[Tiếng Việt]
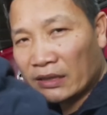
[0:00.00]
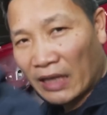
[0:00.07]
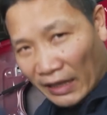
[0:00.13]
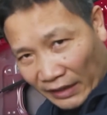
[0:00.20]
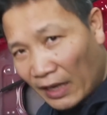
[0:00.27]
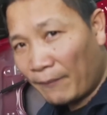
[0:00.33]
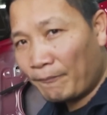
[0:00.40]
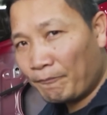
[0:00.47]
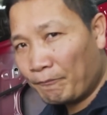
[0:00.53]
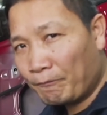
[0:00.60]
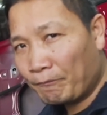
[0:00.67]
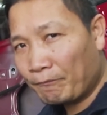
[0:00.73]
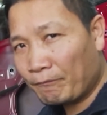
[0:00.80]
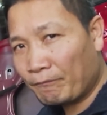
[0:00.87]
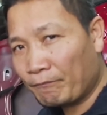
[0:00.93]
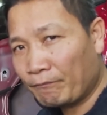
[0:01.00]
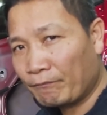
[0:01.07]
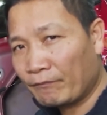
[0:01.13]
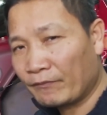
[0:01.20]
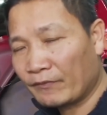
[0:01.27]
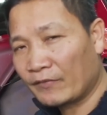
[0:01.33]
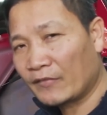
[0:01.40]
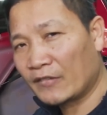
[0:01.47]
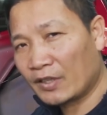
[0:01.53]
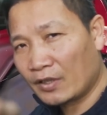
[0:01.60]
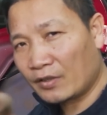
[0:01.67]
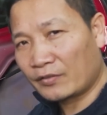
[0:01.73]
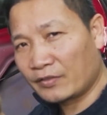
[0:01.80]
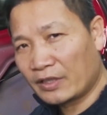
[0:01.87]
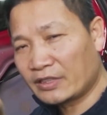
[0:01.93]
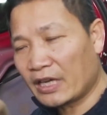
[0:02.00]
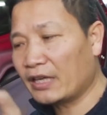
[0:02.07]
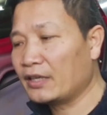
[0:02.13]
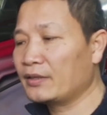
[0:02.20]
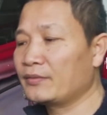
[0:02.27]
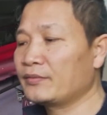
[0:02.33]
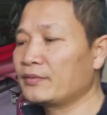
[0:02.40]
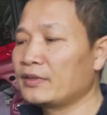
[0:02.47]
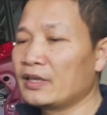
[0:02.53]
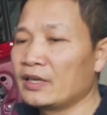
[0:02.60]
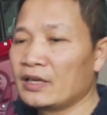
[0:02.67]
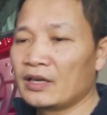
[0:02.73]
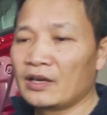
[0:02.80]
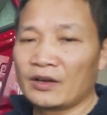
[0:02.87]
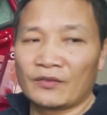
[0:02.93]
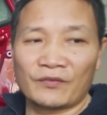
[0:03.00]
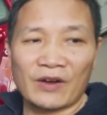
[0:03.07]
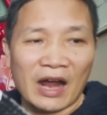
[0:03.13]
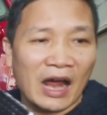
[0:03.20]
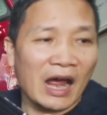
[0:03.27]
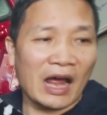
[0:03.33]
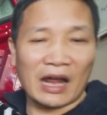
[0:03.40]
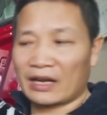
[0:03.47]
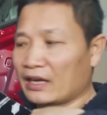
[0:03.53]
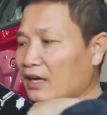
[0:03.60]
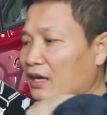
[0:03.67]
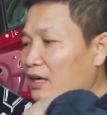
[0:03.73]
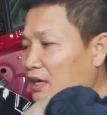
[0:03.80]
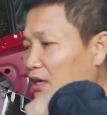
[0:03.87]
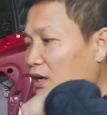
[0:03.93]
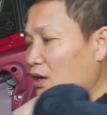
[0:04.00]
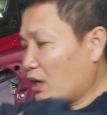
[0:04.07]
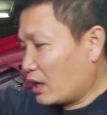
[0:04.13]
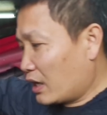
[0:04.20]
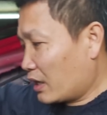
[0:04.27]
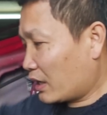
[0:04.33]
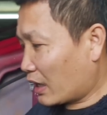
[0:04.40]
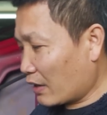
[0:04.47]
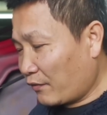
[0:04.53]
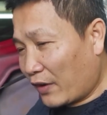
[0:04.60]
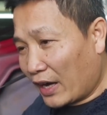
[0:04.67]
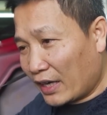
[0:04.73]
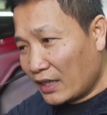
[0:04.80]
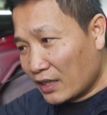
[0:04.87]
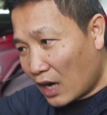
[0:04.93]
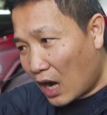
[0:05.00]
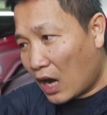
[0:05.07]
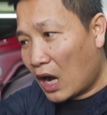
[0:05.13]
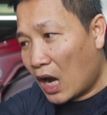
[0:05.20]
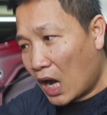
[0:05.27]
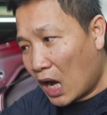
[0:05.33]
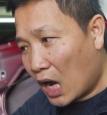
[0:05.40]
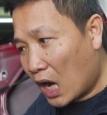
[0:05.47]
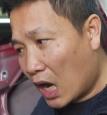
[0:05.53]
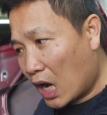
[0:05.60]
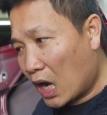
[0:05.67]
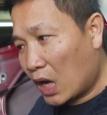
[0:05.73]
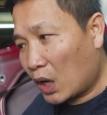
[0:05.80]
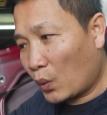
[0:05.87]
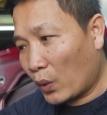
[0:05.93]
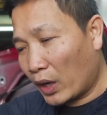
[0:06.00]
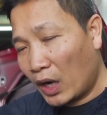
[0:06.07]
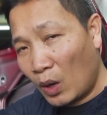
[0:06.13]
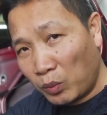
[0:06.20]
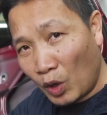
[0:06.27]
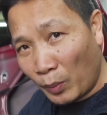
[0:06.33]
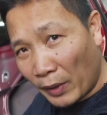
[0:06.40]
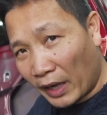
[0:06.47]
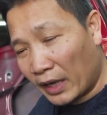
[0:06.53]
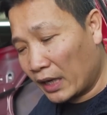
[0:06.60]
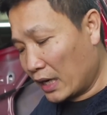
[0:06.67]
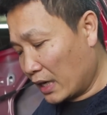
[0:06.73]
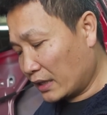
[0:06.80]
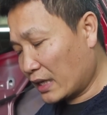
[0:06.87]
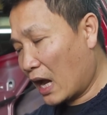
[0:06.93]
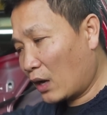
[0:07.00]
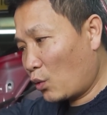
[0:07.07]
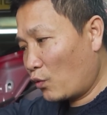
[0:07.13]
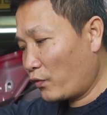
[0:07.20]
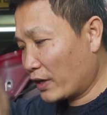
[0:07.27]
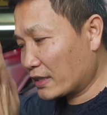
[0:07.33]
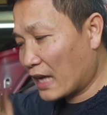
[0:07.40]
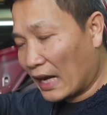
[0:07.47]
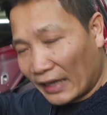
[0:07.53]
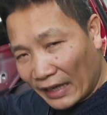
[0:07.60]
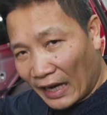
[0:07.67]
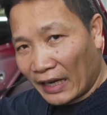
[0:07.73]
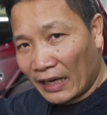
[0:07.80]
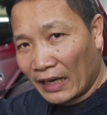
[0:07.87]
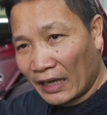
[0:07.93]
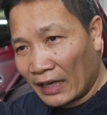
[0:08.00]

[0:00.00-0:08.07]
dán tiếp lên trên và cái vè nhựa của cái hốc lốp này ta cũng phải dán cái này